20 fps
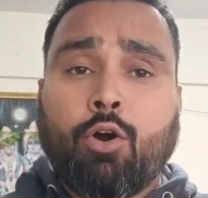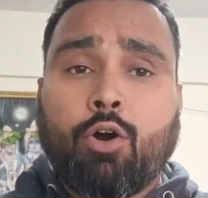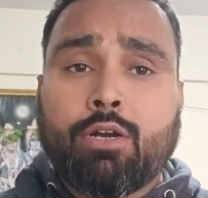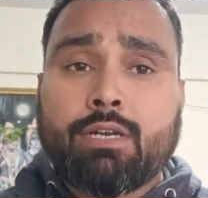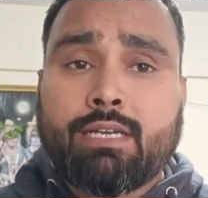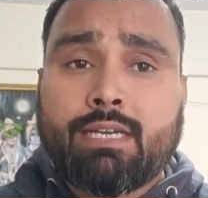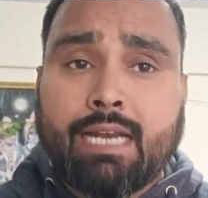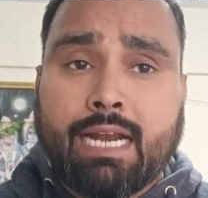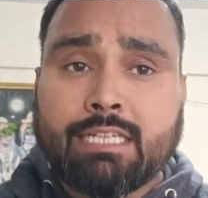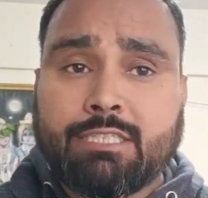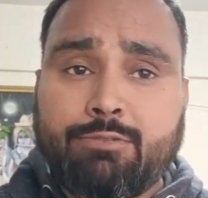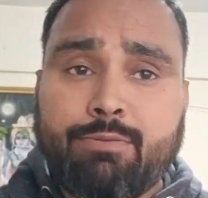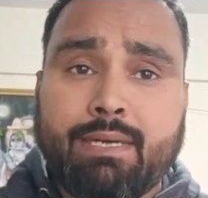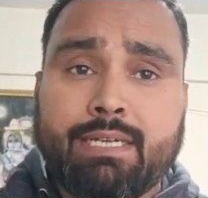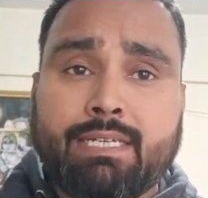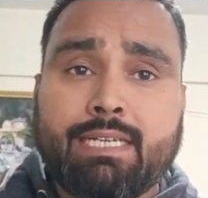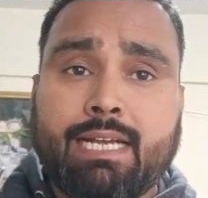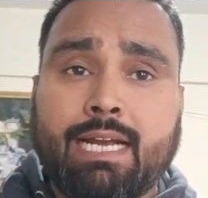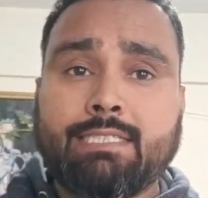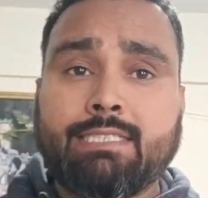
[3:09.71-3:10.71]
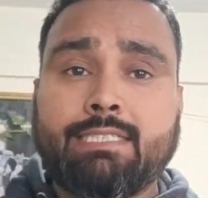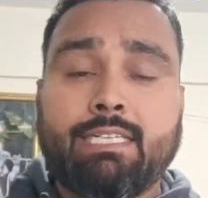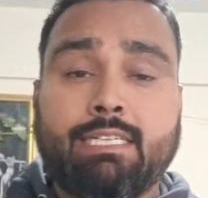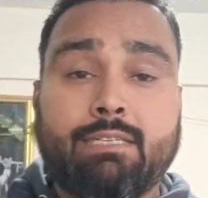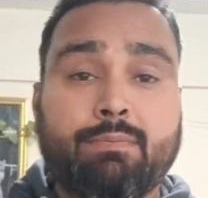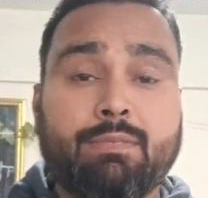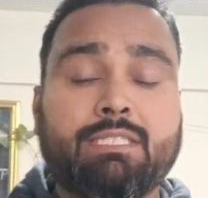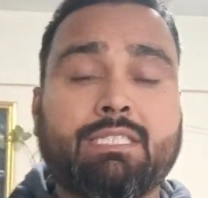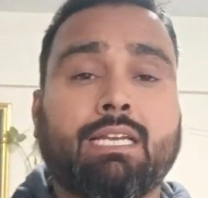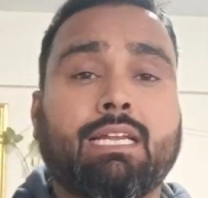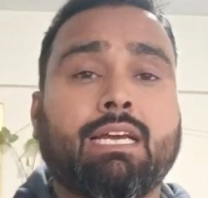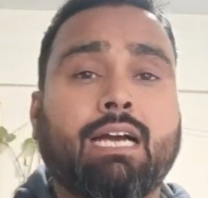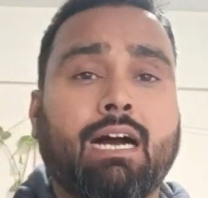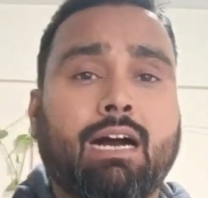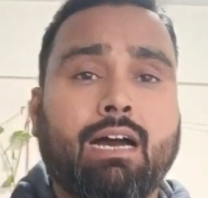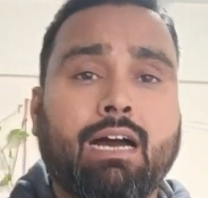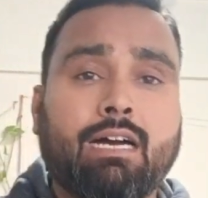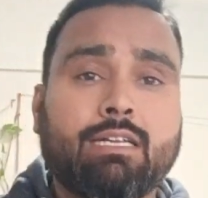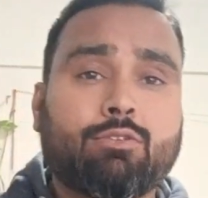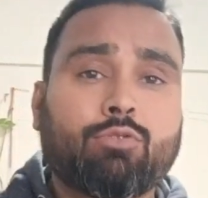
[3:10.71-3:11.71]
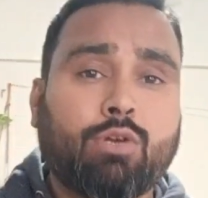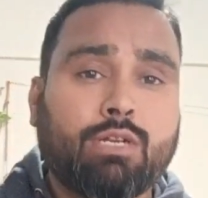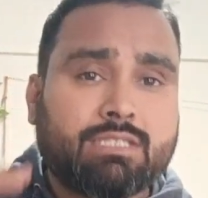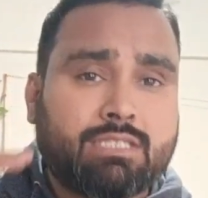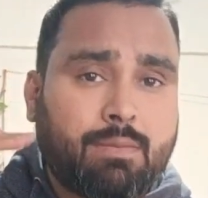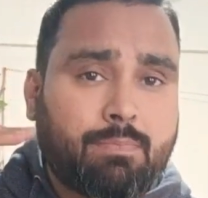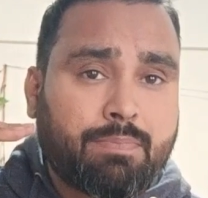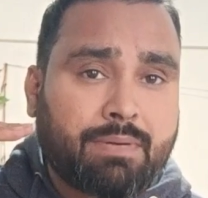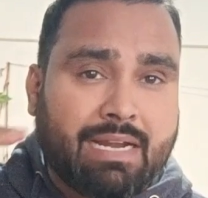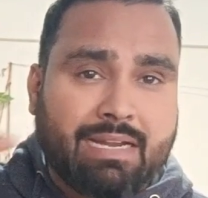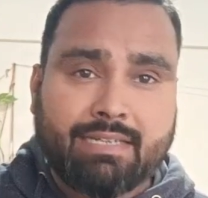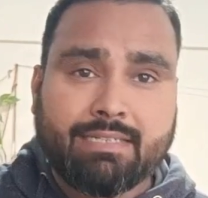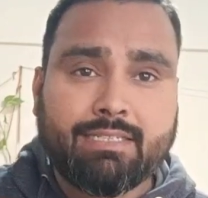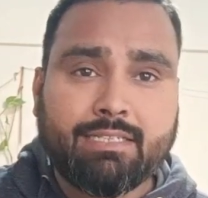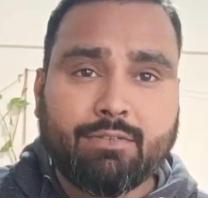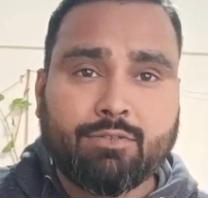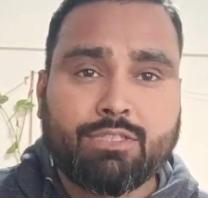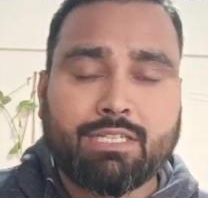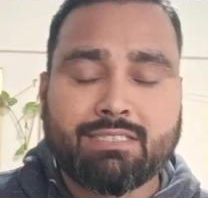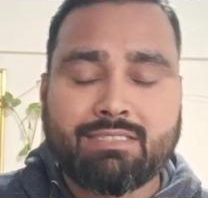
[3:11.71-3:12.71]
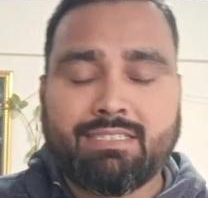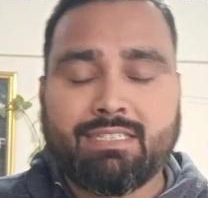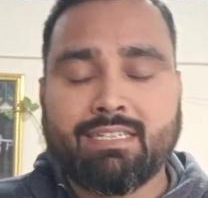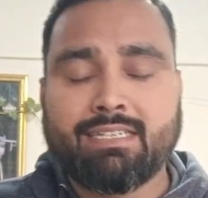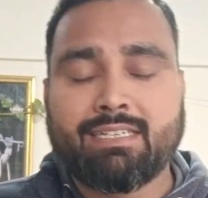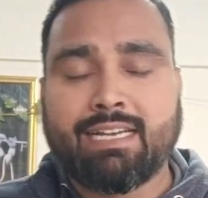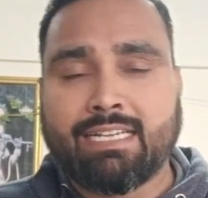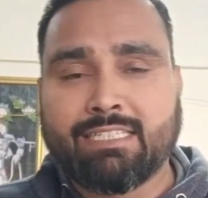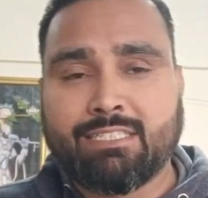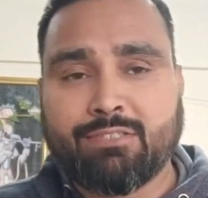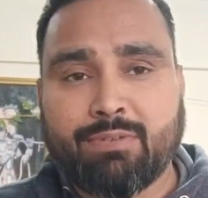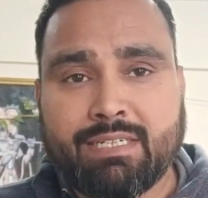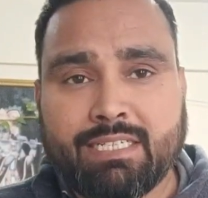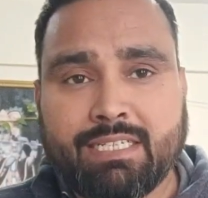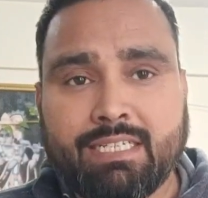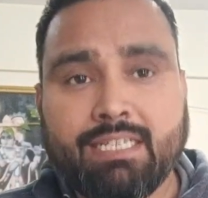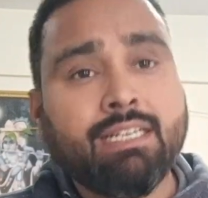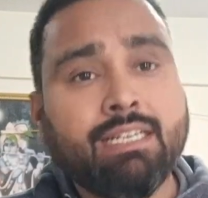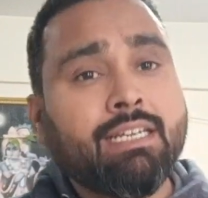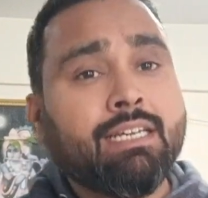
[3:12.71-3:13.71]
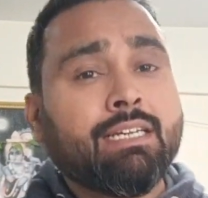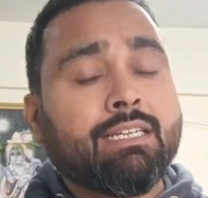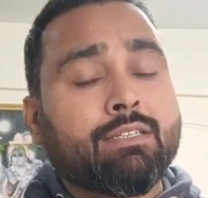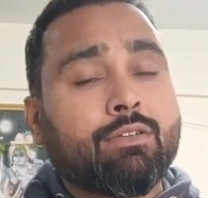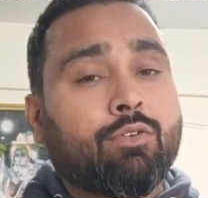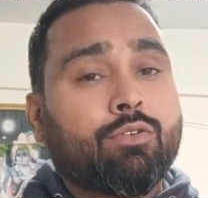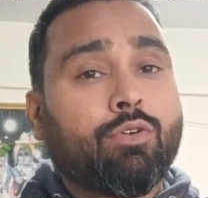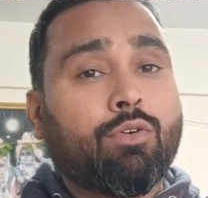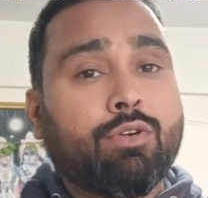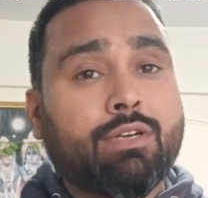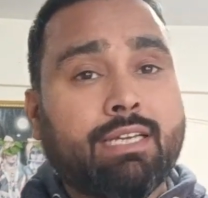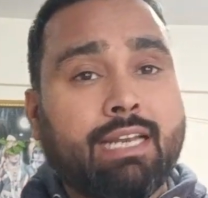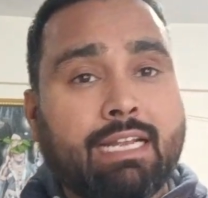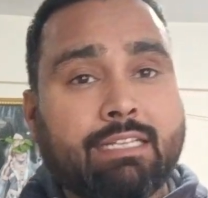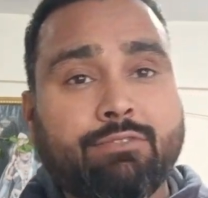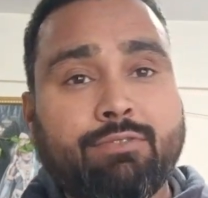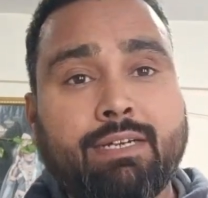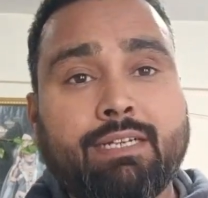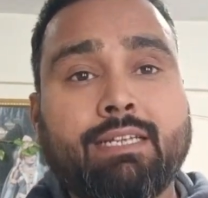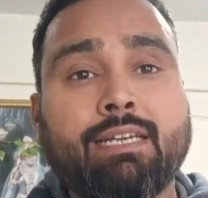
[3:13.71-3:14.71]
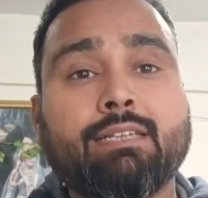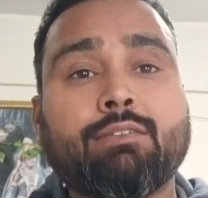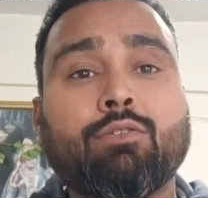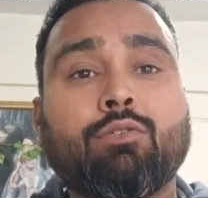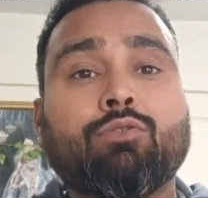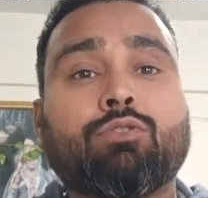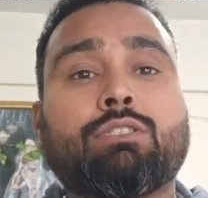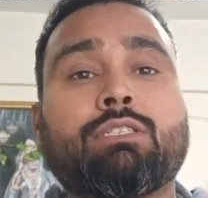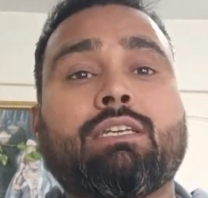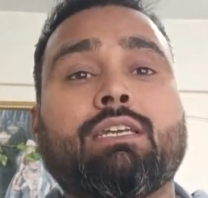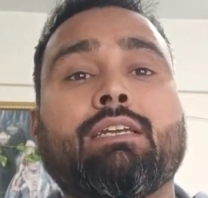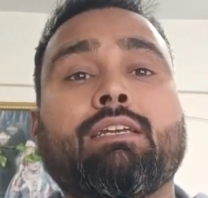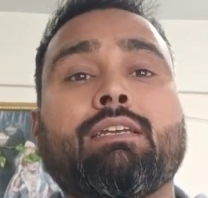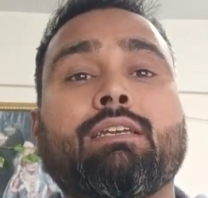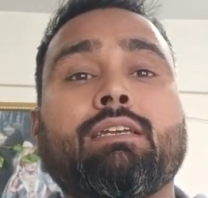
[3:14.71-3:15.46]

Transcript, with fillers: और ग्रेजुएट कैंडिडेट भी चलेगा हाँ थोड़ा सा प्रायोरिटी हो जाती है ग्रेजुएट की क्योंकि वो ग्रेजुएट है तो उसके